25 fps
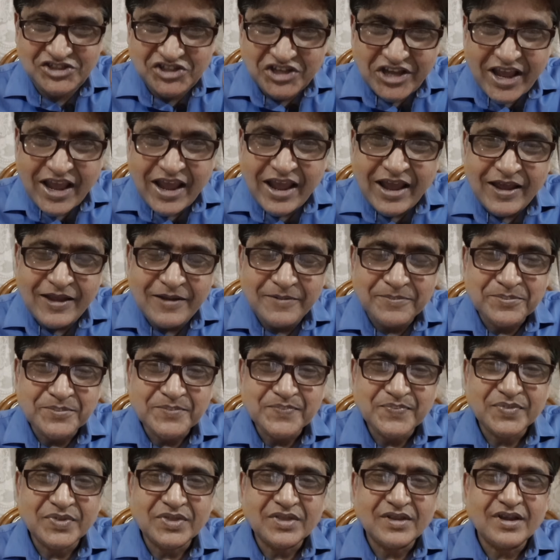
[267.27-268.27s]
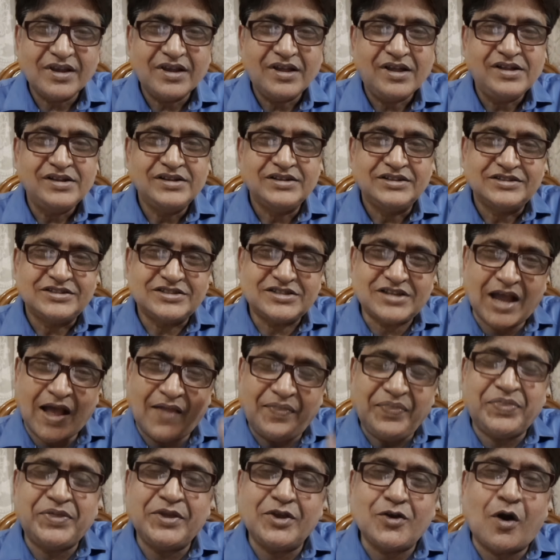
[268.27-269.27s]
যে
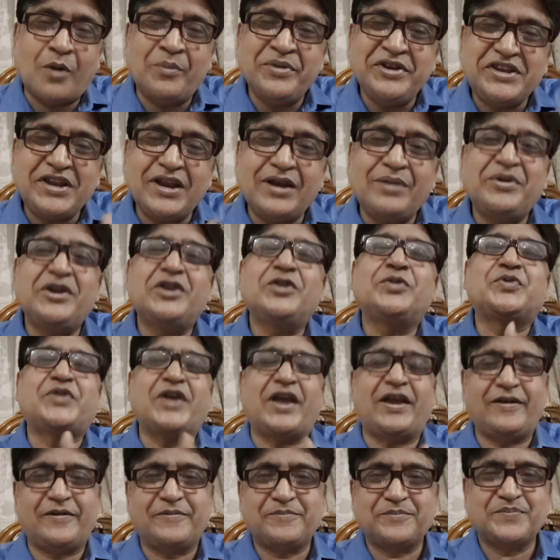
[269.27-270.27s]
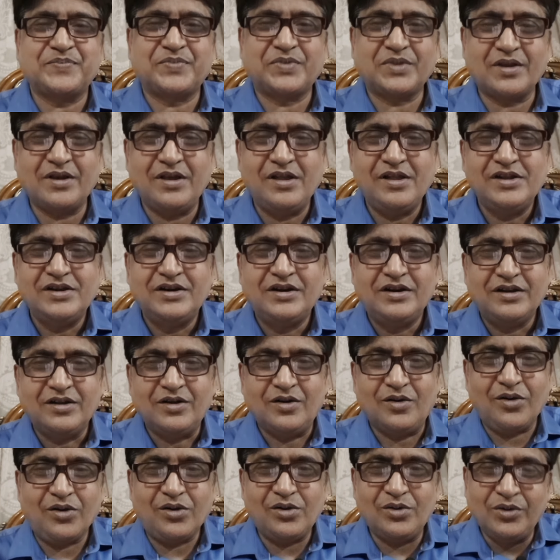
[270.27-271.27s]
শান্তি কমিটির বিরুদ্ধে
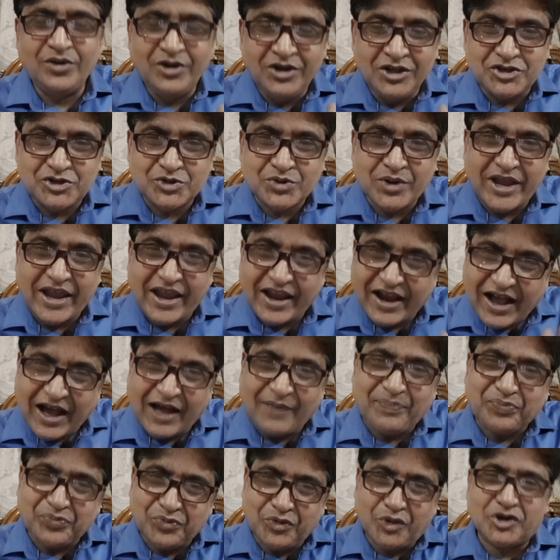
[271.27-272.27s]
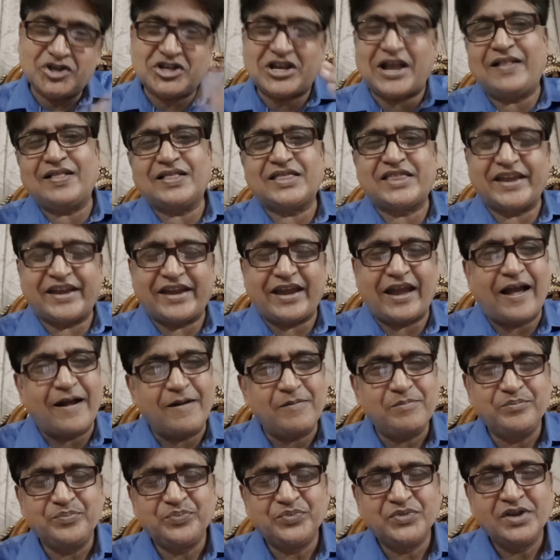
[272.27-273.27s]
উনিশশো একাত্তর সাল থেকে
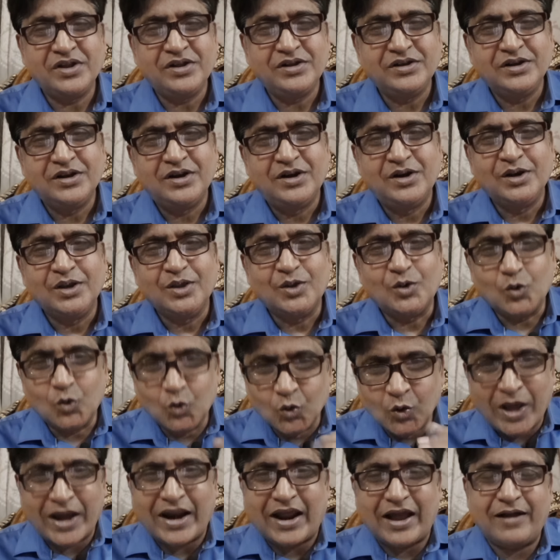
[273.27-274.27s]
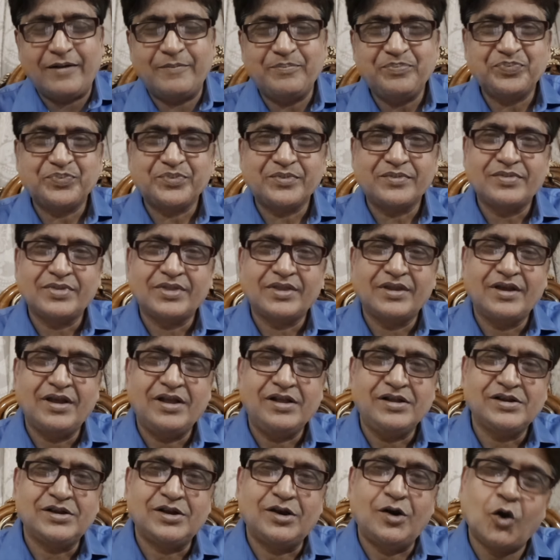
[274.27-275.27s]
ওনারা
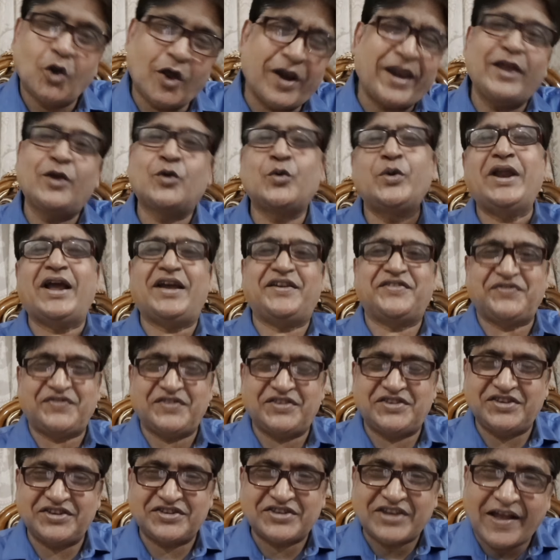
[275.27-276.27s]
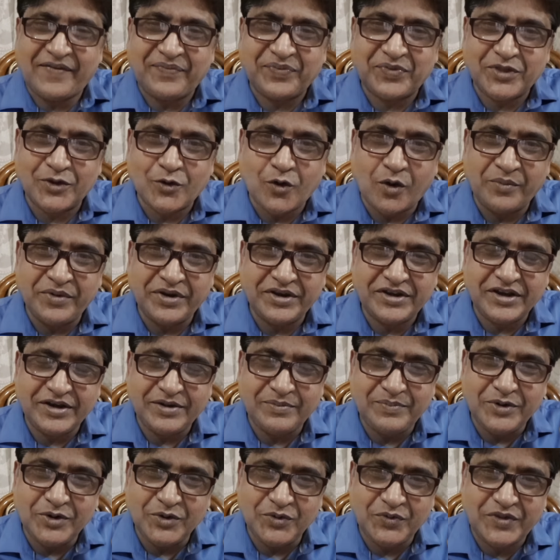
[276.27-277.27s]
লড়াই করে আসতেছে শান্তি কমিটির
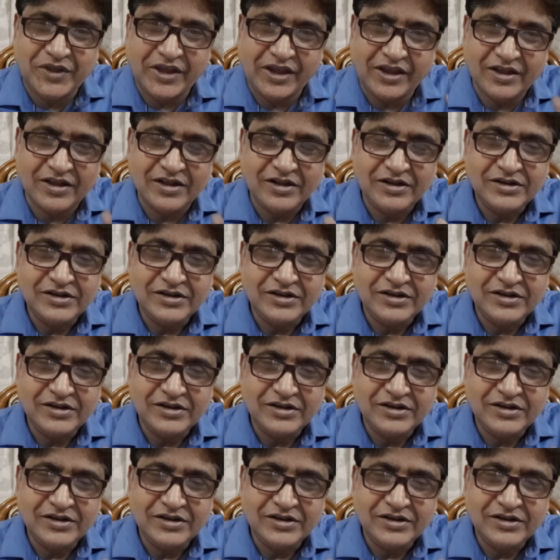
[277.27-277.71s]
বিরুদ্ধে